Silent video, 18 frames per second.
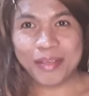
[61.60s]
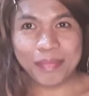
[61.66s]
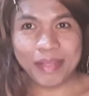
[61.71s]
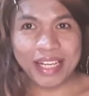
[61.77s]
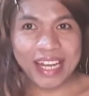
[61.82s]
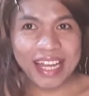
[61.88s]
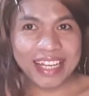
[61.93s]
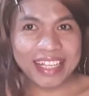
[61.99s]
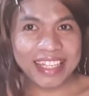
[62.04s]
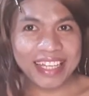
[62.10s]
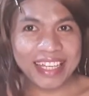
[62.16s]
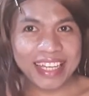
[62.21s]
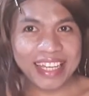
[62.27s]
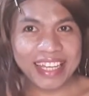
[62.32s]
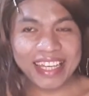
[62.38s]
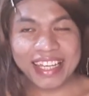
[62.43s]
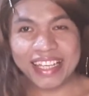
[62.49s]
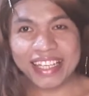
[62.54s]
palagi
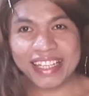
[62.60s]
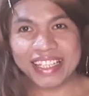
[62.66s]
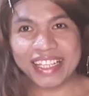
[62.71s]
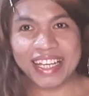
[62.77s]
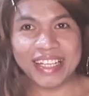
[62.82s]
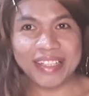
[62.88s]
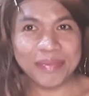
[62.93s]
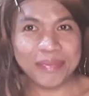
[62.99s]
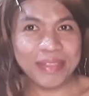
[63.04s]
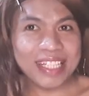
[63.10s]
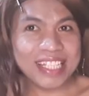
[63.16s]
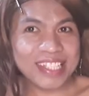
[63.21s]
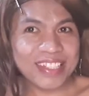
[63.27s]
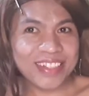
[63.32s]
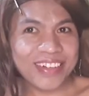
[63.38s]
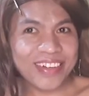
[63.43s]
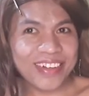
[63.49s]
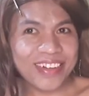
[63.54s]
and God
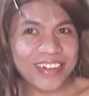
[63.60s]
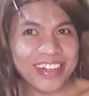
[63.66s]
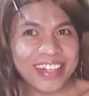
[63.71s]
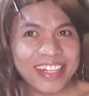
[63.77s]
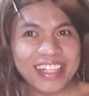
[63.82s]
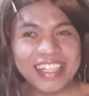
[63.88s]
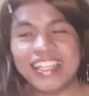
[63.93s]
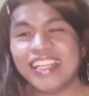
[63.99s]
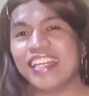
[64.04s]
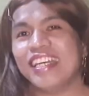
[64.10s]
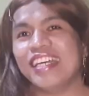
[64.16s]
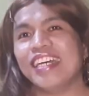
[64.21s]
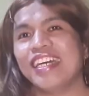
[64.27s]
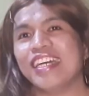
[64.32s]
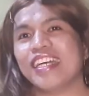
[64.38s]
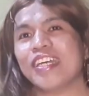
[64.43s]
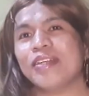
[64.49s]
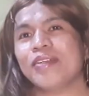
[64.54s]
bless all.
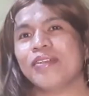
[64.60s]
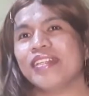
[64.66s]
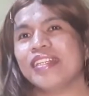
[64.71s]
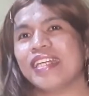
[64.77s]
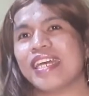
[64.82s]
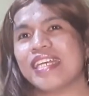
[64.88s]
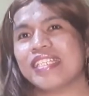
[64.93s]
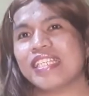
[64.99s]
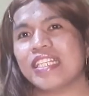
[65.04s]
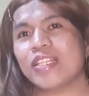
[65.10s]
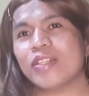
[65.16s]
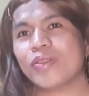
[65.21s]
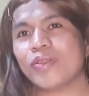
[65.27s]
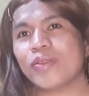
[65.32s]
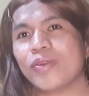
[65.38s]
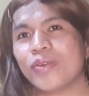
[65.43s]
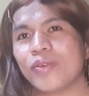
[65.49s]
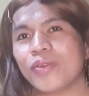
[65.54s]
Ngayon guys,
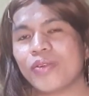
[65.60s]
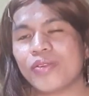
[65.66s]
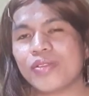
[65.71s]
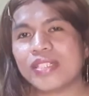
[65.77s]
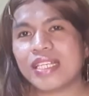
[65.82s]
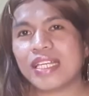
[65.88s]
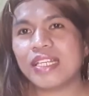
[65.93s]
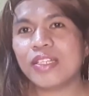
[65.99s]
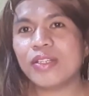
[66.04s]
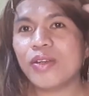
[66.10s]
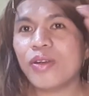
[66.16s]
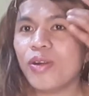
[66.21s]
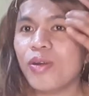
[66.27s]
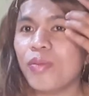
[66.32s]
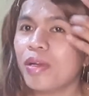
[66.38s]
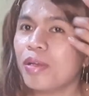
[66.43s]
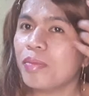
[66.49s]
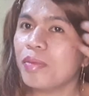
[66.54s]
ituturo ko sa inyo o
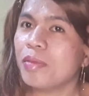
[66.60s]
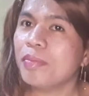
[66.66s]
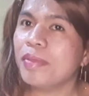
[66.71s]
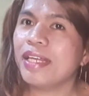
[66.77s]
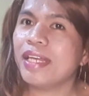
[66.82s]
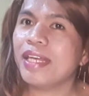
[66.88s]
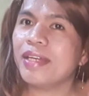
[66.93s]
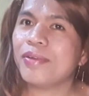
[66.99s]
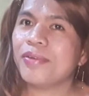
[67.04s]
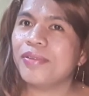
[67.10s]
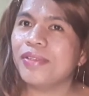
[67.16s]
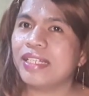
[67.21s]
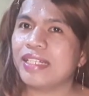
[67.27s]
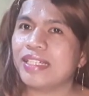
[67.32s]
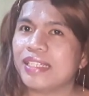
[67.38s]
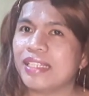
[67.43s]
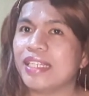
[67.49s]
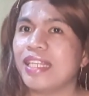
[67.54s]
magbibigay ko
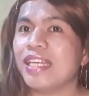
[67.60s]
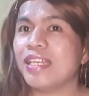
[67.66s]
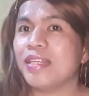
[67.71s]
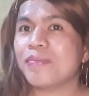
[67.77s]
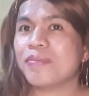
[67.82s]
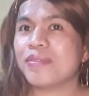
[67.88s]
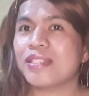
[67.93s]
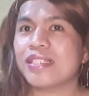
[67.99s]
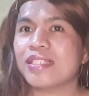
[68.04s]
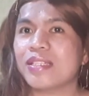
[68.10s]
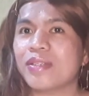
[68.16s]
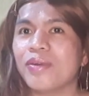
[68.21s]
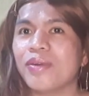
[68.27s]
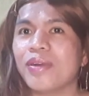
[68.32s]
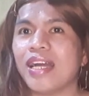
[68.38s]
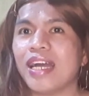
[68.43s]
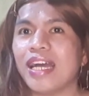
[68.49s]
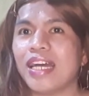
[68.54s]
ng tips
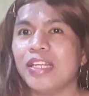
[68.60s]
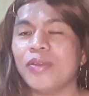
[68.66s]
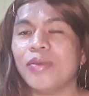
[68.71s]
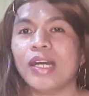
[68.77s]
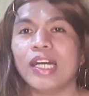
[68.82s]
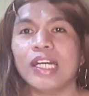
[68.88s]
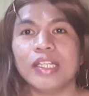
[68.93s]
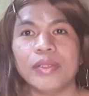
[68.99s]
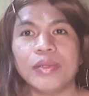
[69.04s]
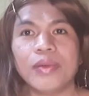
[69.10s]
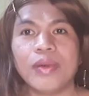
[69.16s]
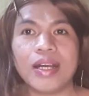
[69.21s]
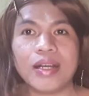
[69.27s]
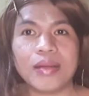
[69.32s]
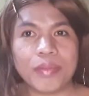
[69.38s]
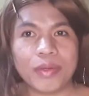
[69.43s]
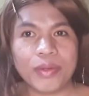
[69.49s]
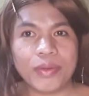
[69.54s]
kung ano-ano
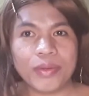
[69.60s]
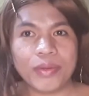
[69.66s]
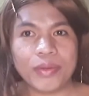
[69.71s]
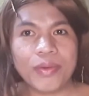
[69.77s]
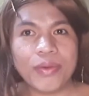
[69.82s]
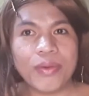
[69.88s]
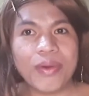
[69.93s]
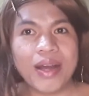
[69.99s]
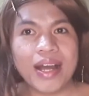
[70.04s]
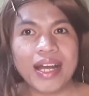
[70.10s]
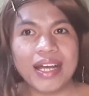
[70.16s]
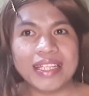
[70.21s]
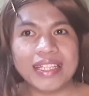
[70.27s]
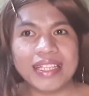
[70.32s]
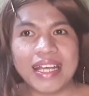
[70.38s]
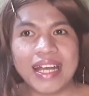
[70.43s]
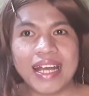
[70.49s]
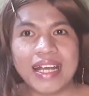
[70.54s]
ang makukuha
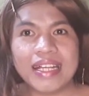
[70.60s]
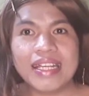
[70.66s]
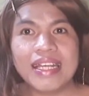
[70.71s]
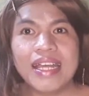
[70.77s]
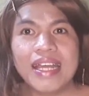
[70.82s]
ng